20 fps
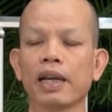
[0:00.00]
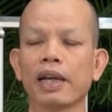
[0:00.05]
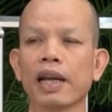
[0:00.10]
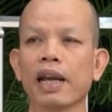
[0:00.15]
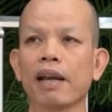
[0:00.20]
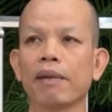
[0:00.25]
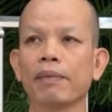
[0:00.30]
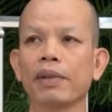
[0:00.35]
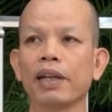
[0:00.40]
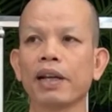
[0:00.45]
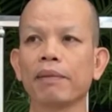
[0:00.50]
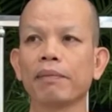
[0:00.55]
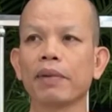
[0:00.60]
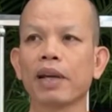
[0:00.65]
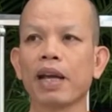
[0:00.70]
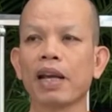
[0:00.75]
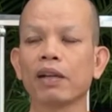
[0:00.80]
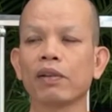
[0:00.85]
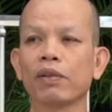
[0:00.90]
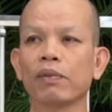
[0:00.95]
ขันหามัน
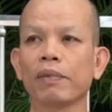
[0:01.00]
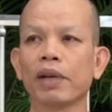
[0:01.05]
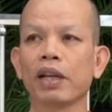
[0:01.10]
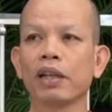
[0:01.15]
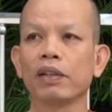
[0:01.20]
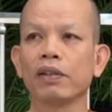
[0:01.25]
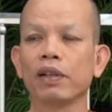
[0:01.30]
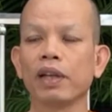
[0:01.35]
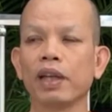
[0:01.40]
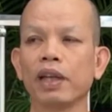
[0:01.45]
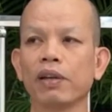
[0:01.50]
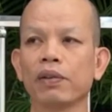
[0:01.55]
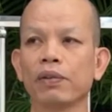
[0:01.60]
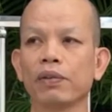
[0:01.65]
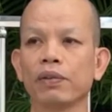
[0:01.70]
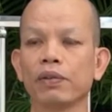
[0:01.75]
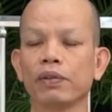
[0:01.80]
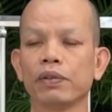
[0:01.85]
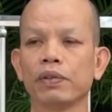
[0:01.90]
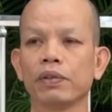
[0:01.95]
ทำงานของมันอยู่แล้ว
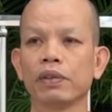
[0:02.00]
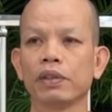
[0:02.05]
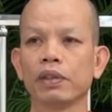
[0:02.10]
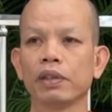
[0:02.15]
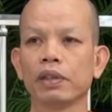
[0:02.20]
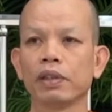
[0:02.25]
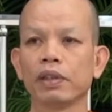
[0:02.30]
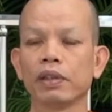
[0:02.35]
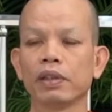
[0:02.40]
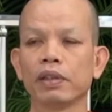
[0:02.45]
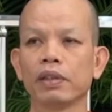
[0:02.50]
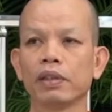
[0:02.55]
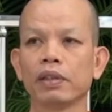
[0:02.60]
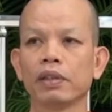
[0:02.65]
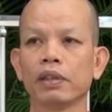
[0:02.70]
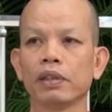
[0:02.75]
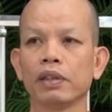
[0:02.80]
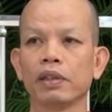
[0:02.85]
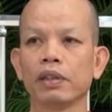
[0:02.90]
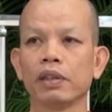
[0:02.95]

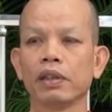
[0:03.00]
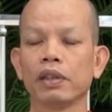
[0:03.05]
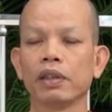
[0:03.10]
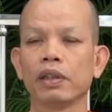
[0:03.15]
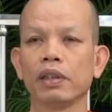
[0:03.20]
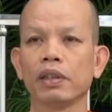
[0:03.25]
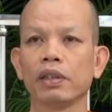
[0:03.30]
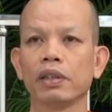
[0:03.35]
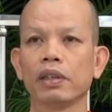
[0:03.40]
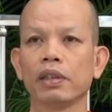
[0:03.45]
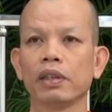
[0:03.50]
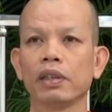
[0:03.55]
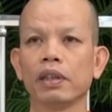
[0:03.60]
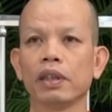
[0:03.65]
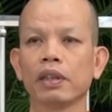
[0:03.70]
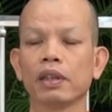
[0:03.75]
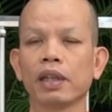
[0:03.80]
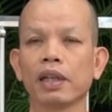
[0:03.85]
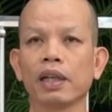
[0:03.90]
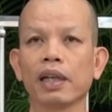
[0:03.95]
นี่
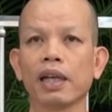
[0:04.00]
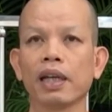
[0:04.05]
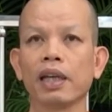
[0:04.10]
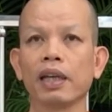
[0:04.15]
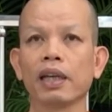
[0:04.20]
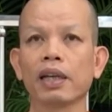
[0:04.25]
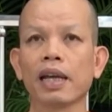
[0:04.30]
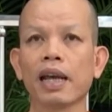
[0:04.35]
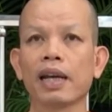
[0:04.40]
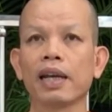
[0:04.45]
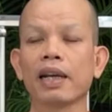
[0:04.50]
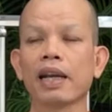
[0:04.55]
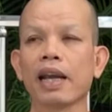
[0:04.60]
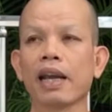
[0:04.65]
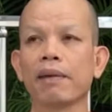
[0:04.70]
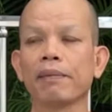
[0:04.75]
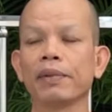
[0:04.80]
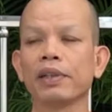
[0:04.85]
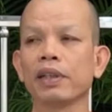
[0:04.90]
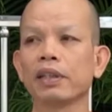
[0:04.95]
เหตุจังไดขัน
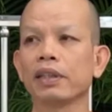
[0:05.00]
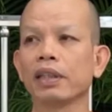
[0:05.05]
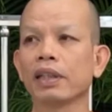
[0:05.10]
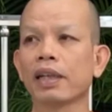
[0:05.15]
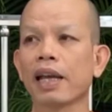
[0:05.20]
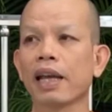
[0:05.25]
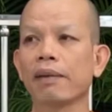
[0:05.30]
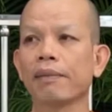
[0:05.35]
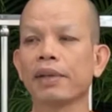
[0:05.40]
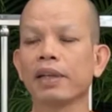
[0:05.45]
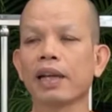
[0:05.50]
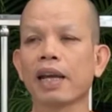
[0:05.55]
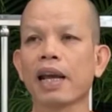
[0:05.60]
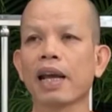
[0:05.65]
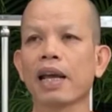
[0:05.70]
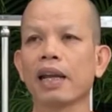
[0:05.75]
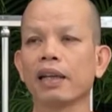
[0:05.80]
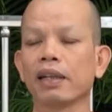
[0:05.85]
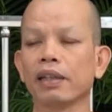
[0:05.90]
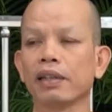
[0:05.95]
หามันจังสีกายเป็น
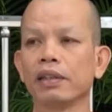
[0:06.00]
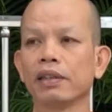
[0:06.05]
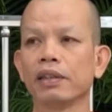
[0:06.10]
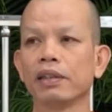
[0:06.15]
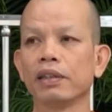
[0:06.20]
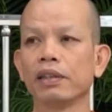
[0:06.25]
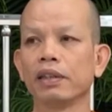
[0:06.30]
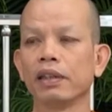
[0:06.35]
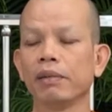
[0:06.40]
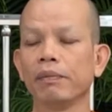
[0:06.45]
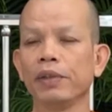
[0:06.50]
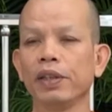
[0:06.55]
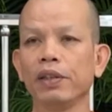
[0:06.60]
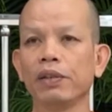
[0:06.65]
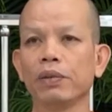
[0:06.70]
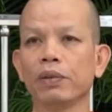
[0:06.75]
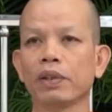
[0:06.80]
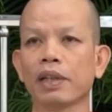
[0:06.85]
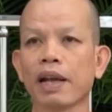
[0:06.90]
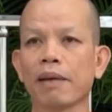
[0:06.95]
ธาตุที่มี
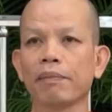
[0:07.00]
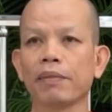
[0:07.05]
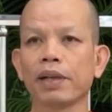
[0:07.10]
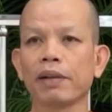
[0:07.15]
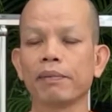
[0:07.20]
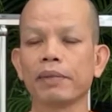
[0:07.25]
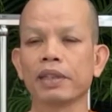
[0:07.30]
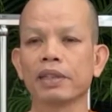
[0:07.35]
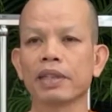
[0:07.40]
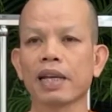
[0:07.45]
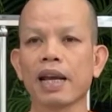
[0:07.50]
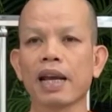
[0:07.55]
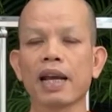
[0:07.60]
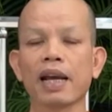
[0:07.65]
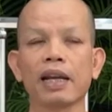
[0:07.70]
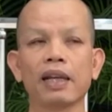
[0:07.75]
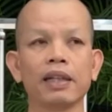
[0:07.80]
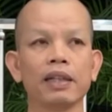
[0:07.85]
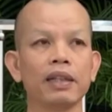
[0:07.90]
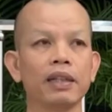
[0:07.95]
อยู่ตามธรรมชา
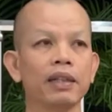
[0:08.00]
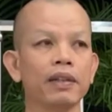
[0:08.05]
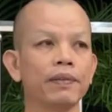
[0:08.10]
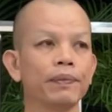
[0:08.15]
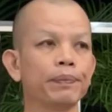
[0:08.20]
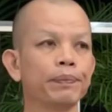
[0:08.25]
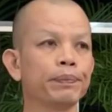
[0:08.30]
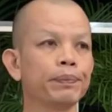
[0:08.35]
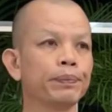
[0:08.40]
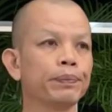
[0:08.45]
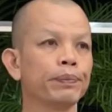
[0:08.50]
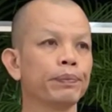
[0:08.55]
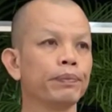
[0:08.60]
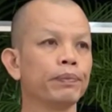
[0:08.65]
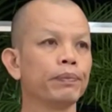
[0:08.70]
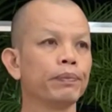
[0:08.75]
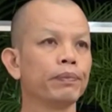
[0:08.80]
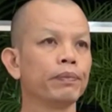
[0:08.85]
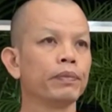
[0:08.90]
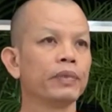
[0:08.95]
ตินี่
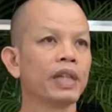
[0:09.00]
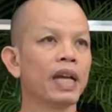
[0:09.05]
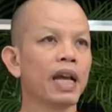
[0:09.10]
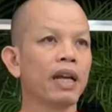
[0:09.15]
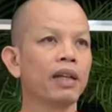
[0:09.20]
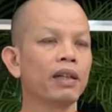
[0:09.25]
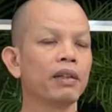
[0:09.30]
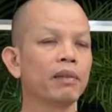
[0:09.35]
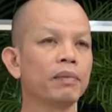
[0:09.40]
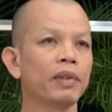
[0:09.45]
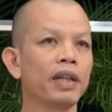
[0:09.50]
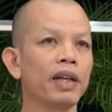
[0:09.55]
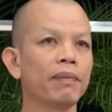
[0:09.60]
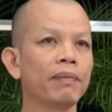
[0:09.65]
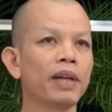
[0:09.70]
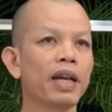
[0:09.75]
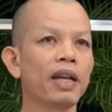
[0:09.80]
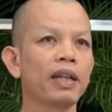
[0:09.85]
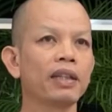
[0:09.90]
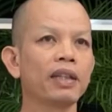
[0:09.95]
ขันหนึ่งมัน
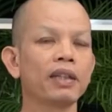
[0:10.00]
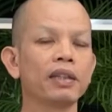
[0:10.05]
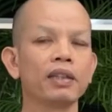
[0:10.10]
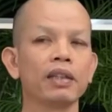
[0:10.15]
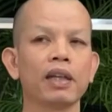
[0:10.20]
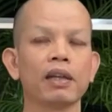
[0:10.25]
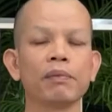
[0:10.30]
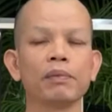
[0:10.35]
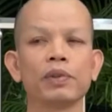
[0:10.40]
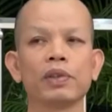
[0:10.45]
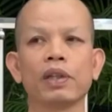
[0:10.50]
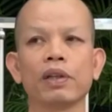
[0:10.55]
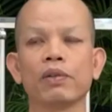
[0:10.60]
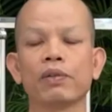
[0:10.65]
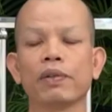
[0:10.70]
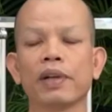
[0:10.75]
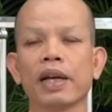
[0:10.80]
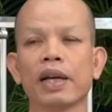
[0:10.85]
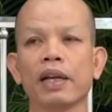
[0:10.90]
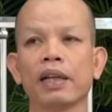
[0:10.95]
ทำงานจากเถื่อมู
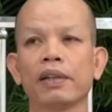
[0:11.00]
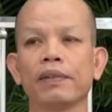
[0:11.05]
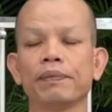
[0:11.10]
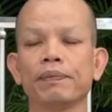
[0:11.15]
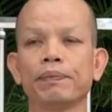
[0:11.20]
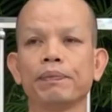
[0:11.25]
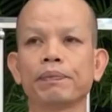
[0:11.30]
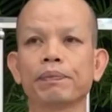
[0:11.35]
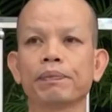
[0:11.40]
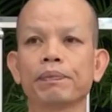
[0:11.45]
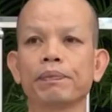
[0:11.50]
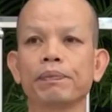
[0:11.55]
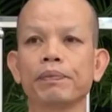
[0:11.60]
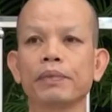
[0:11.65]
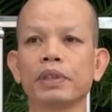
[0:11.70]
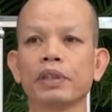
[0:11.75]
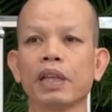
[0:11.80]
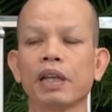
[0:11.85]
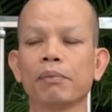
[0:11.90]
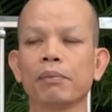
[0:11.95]
เจ้าว่า
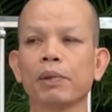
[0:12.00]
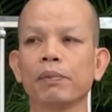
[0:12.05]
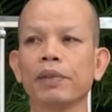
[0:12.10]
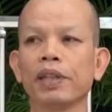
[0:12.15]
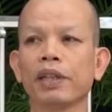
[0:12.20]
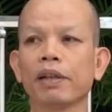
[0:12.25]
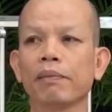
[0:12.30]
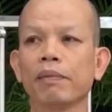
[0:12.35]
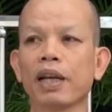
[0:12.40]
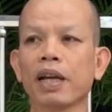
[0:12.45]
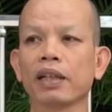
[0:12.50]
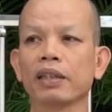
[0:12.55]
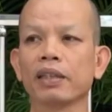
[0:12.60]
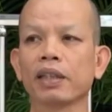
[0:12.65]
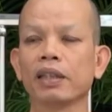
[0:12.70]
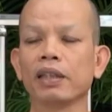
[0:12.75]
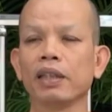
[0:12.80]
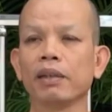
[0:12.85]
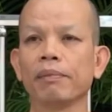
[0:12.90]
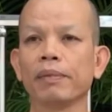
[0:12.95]
แต่บ่มีกำลัง
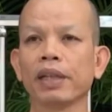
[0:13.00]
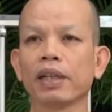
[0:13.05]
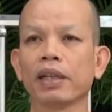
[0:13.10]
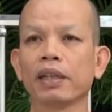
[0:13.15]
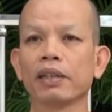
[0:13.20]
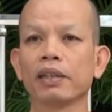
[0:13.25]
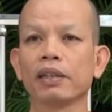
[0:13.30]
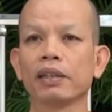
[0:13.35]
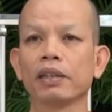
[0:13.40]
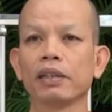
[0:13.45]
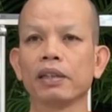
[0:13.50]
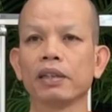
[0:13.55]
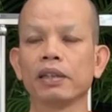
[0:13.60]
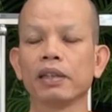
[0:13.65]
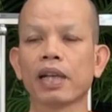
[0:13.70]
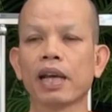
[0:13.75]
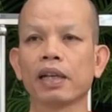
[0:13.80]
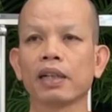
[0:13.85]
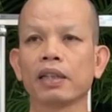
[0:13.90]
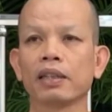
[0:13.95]
สติไป
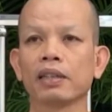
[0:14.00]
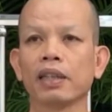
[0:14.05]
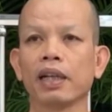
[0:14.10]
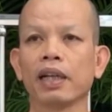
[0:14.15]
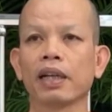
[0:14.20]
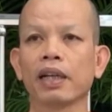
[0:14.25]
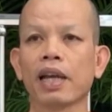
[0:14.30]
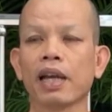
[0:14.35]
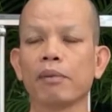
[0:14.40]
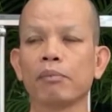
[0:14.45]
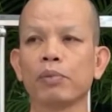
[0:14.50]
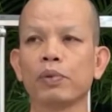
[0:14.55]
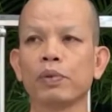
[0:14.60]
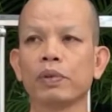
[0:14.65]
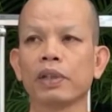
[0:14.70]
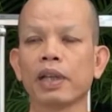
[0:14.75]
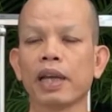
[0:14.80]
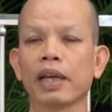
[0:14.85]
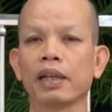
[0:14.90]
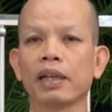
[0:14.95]
ตัดกระแสการปรุ
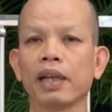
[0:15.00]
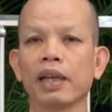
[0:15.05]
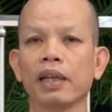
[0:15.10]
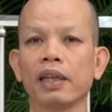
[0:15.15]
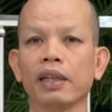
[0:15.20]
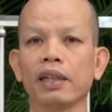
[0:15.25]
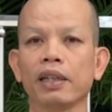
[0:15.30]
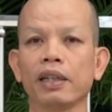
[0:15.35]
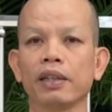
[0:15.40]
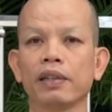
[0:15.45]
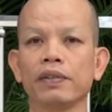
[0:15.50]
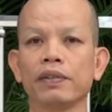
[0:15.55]
งแต่งได้